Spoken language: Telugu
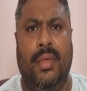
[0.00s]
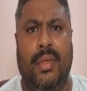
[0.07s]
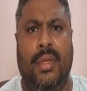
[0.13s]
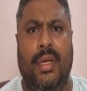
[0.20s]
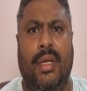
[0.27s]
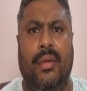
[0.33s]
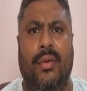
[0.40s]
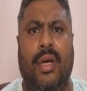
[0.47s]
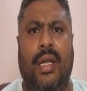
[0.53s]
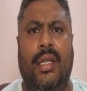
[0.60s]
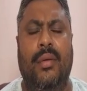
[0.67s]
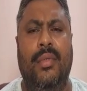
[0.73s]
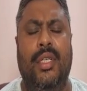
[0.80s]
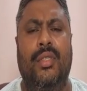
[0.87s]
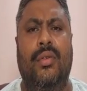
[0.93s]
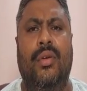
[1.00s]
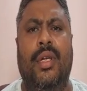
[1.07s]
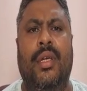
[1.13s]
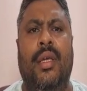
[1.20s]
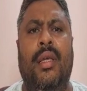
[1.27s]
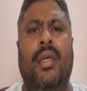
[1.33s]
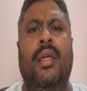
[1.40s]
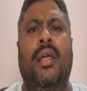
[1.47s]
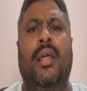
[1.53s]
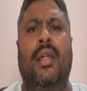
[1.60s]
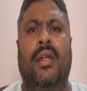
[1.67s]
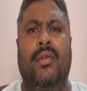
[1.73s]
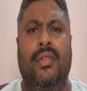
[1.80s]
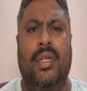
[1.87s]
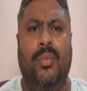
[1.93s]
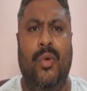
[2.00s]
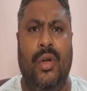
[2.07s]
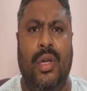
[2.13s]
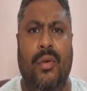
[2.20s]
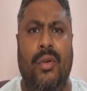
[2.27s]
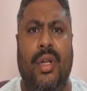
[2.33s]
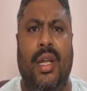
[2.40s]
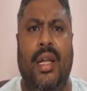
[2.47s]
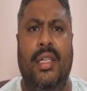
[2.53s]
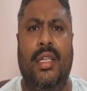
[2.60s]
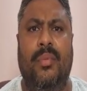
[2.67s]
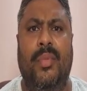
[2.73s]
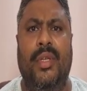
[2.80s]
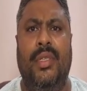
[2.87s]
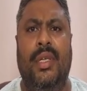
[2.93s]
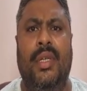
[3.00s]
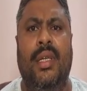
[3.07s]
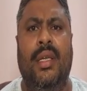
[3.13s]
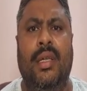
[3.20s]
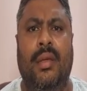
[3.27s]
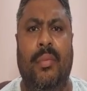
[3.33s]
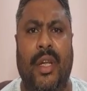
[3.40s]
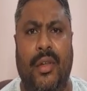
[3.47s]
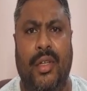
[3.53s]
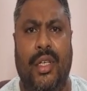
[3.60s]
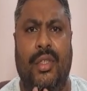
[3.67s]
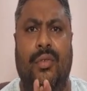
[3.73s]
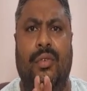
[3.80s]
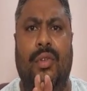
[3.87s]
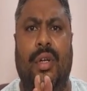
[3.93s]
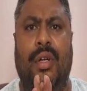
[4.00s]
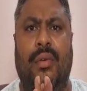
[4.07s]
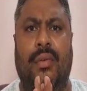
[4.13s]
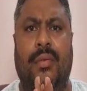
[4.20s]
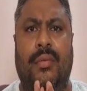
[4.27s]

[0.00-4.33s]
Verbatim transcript: నన్ను అర్థం చేసుకొని నన్ను సపోర్ట్గా ఉంటారని చెప్పేసి మనవి చేసుకుంటున్నాను